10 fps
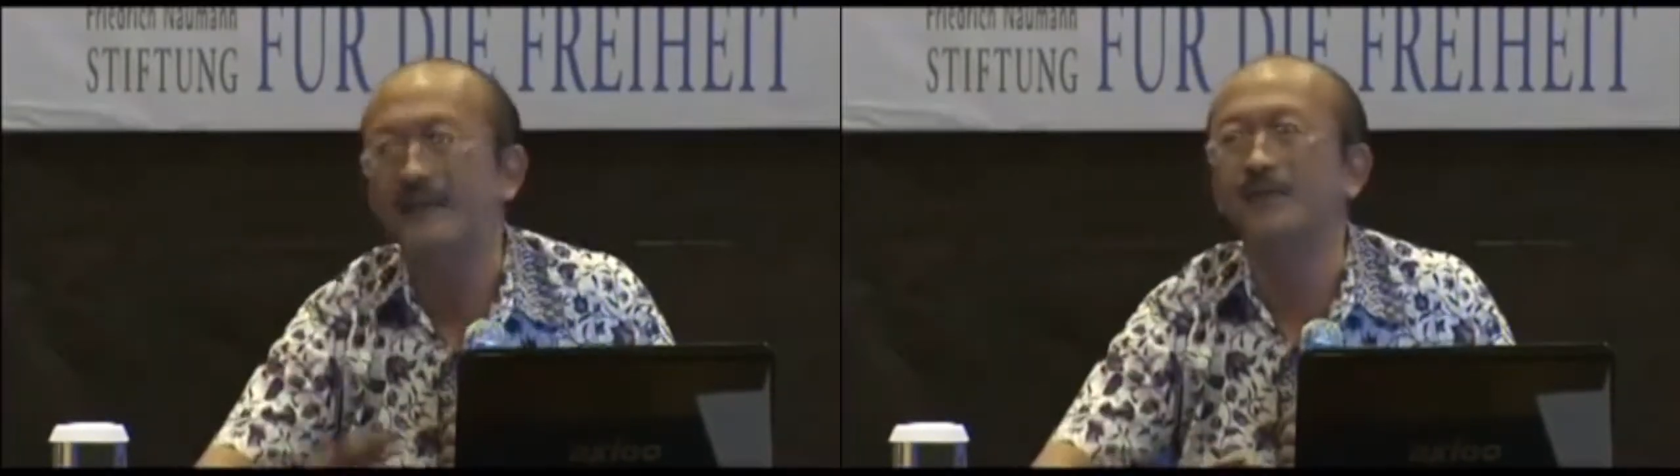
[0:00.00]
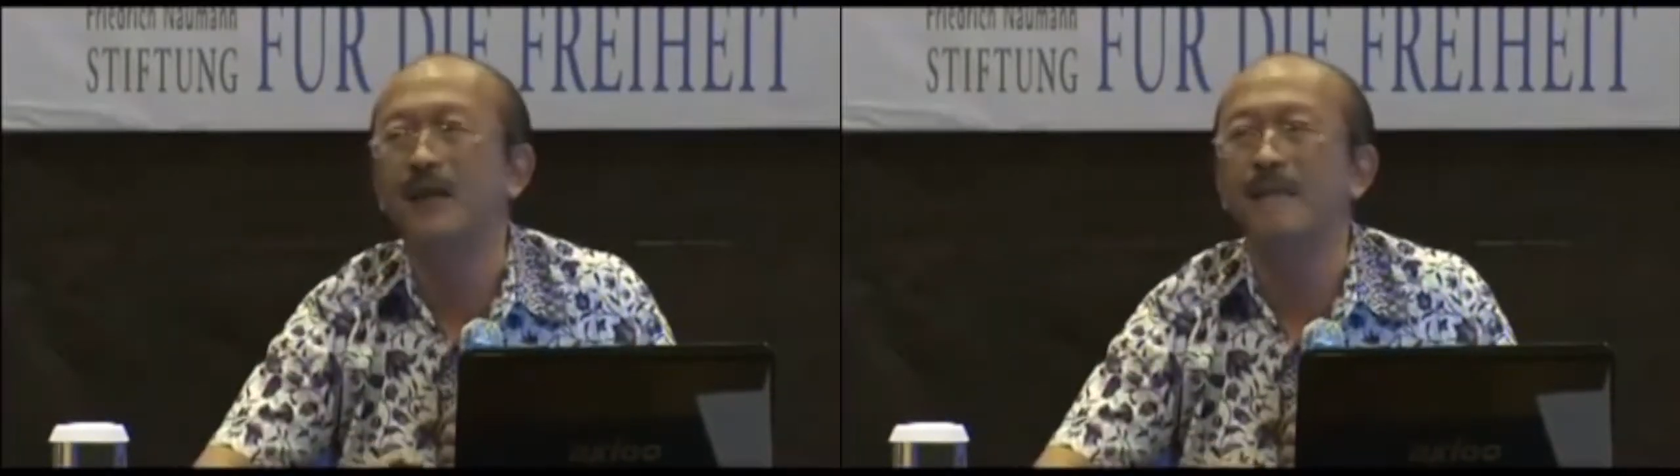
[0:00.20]

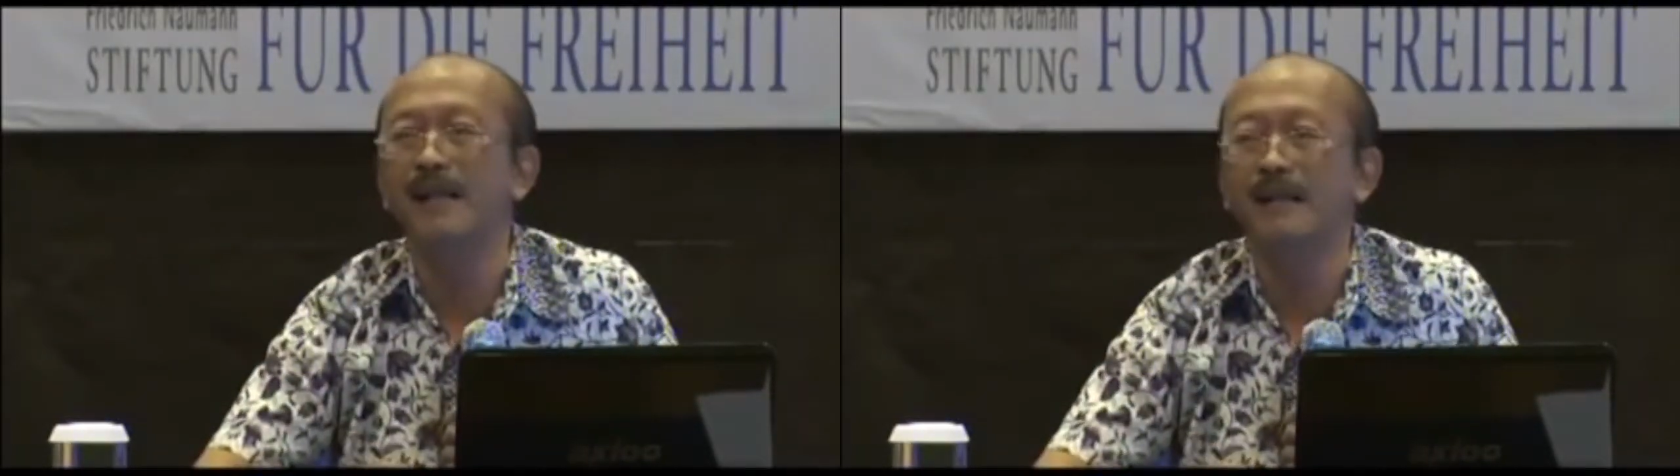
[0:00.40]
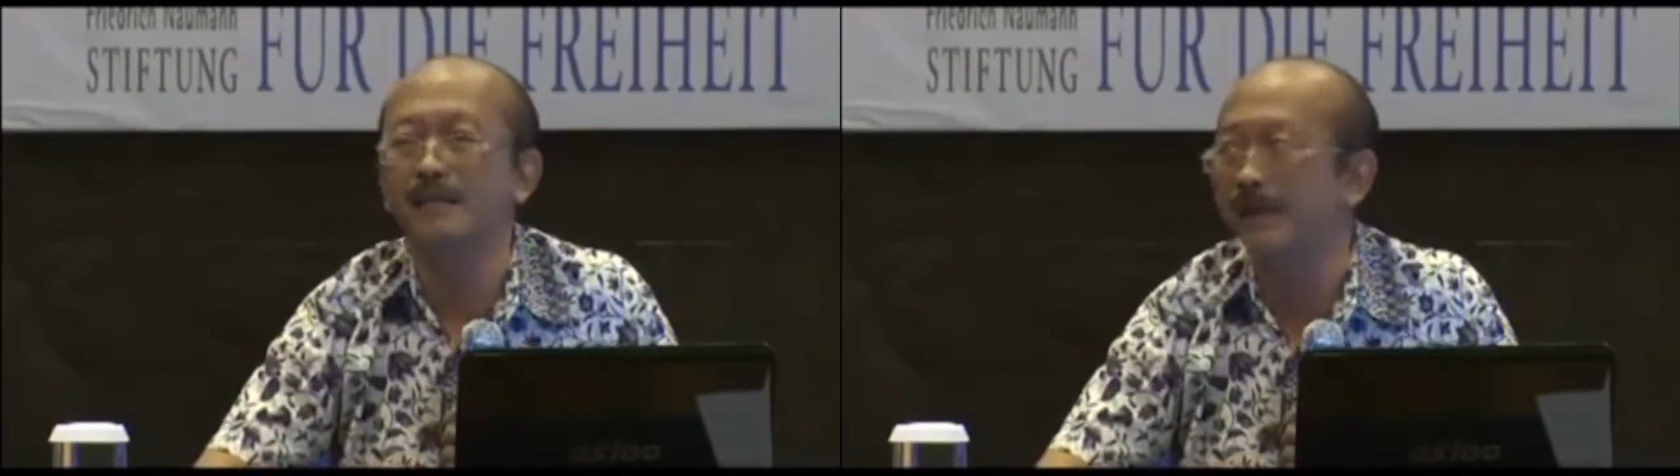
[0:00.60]
Itu
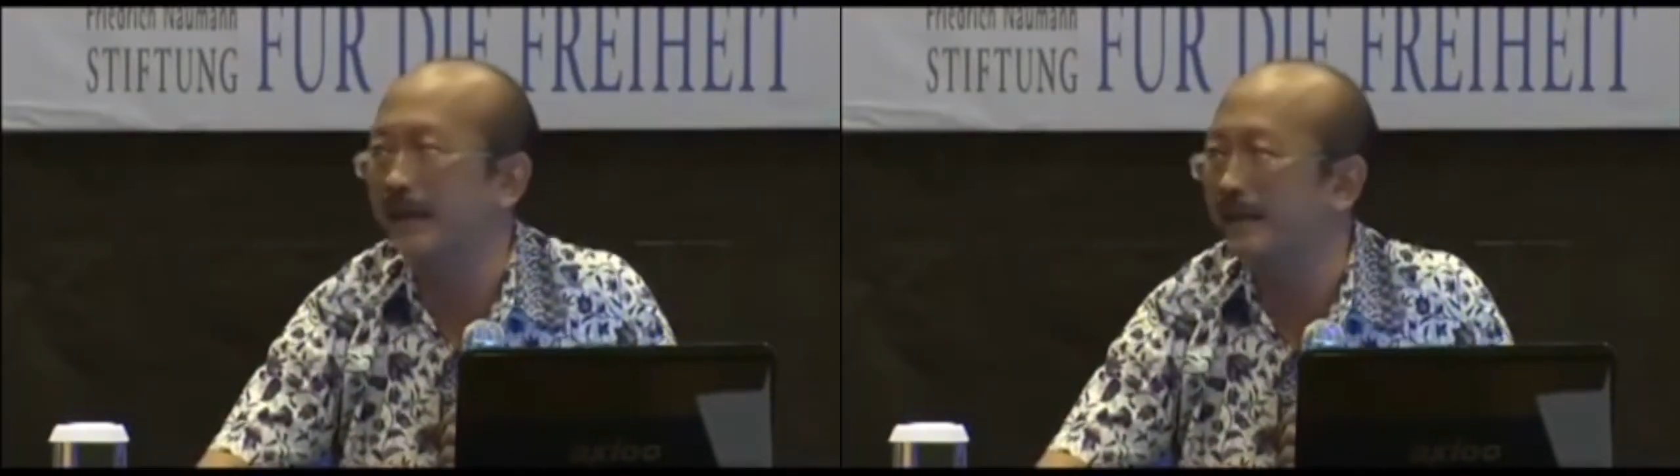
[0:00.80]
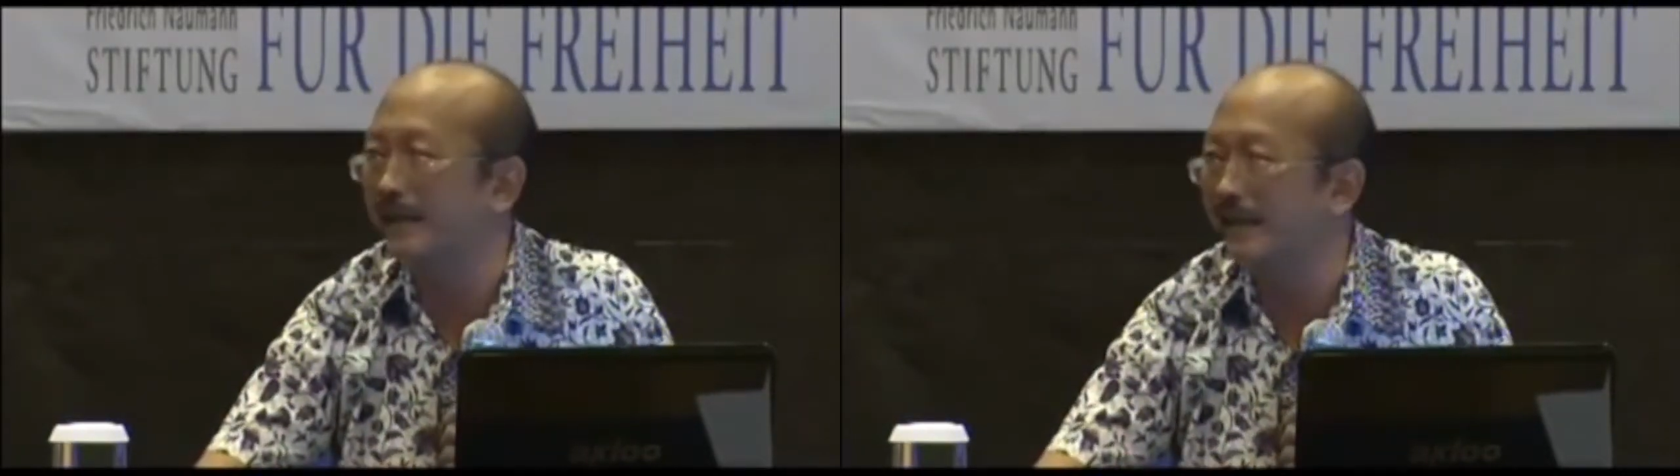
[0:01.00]
ramalan
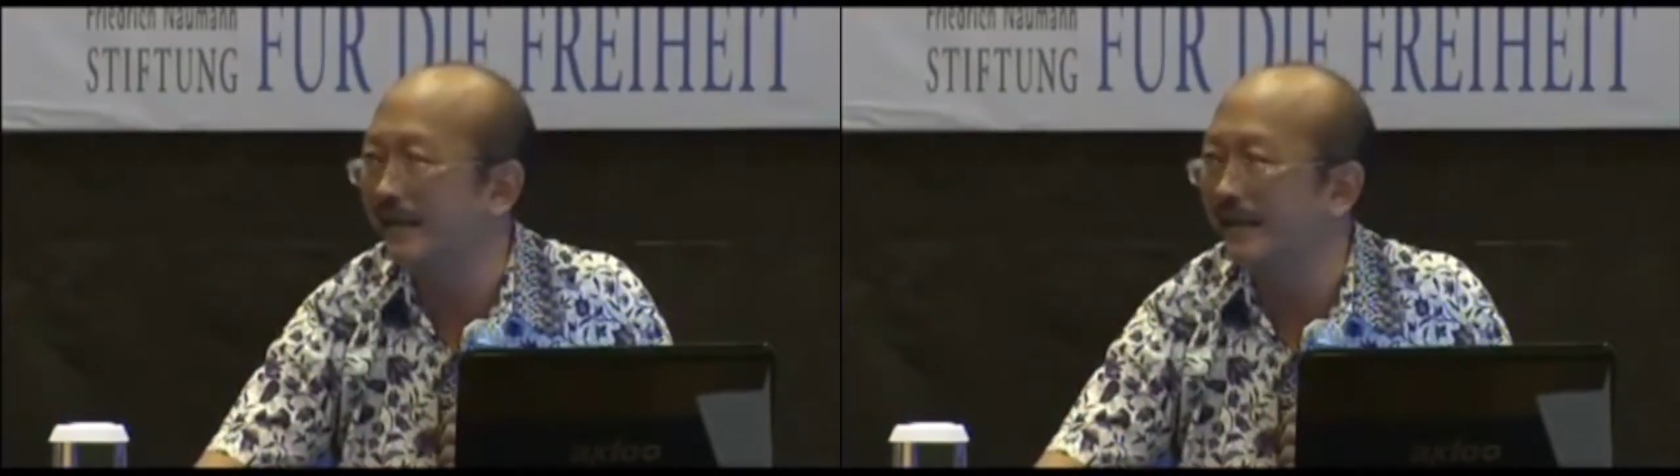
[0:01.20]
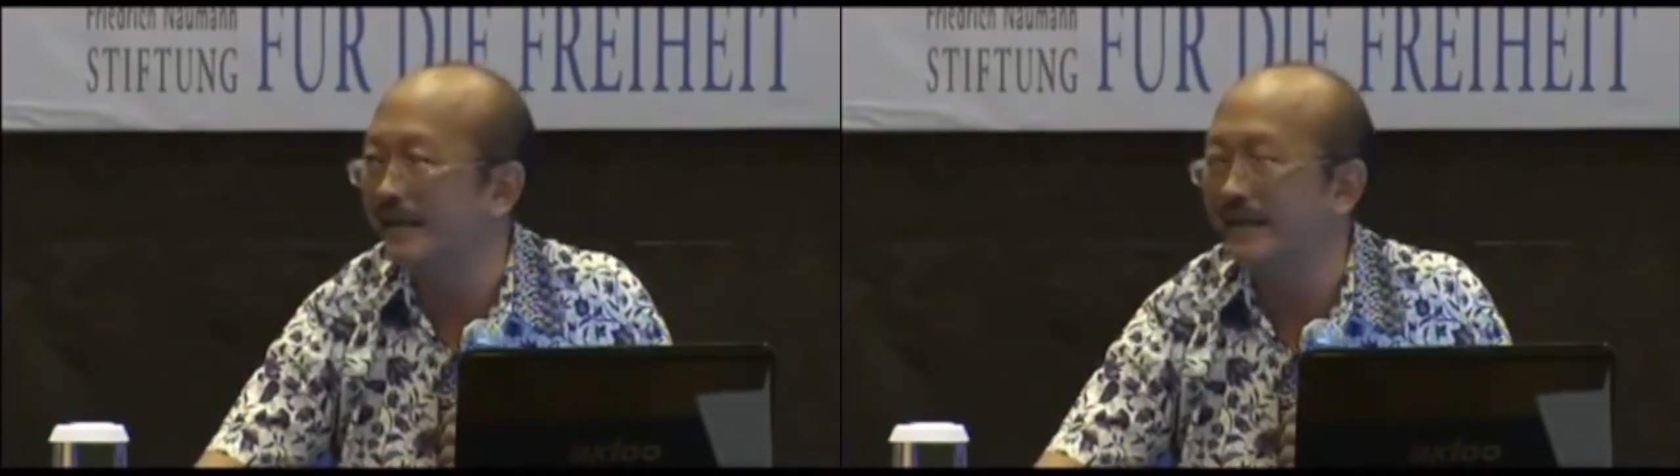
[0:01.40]
Piketty.
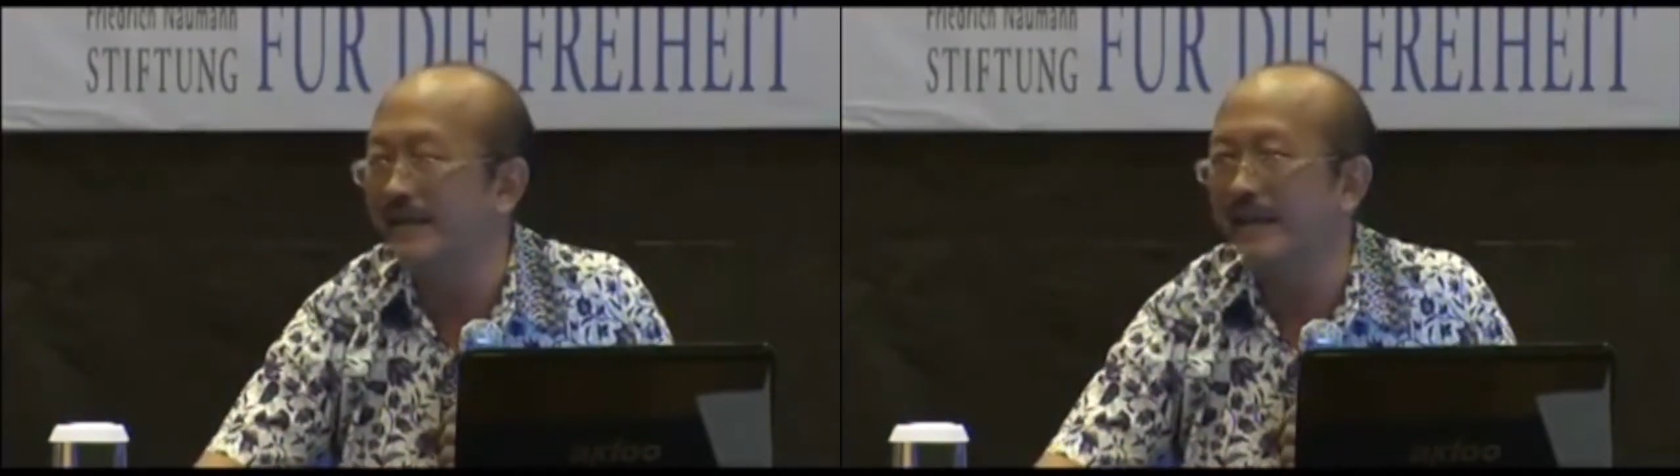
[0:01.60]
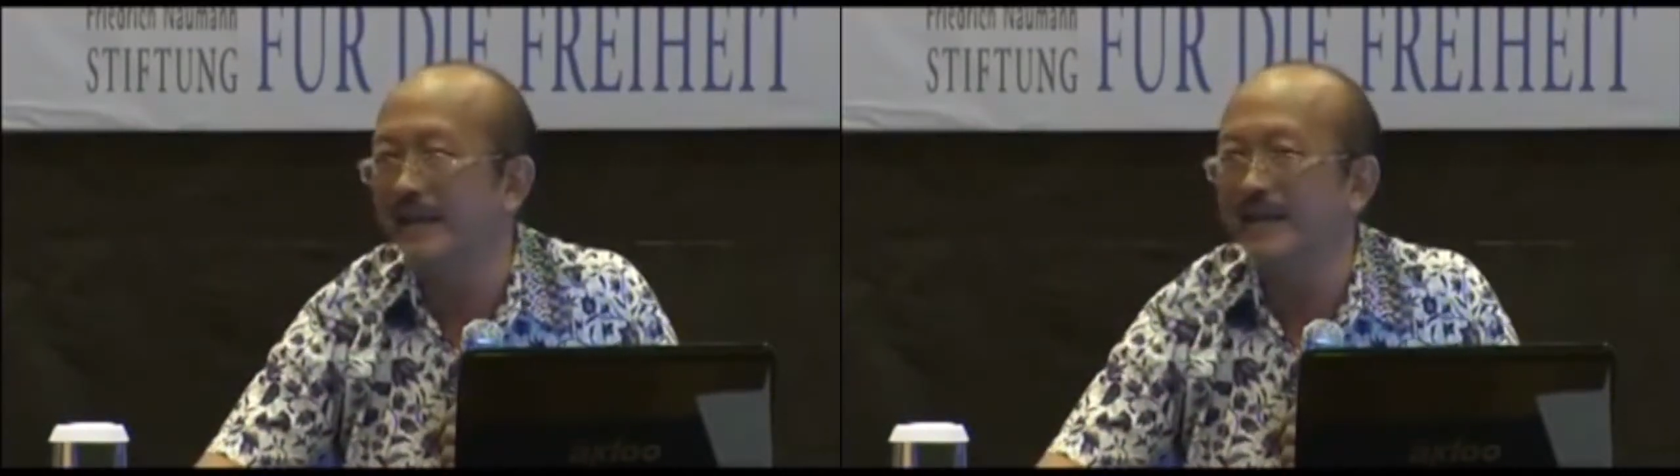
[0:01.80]

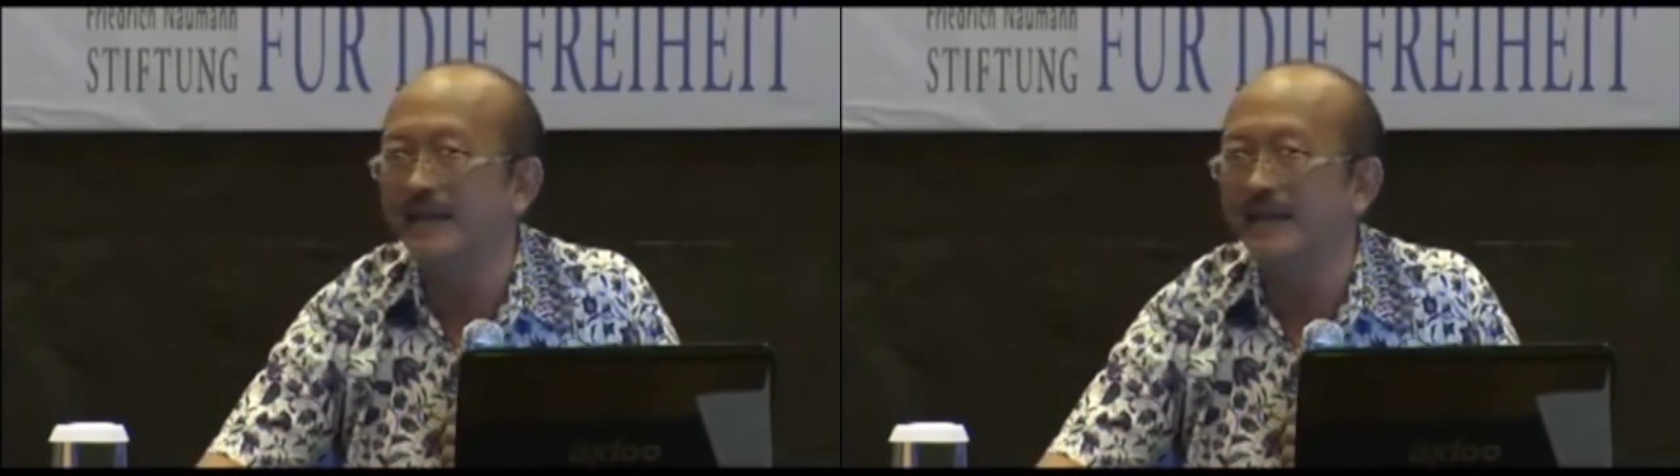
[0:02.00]
Ya.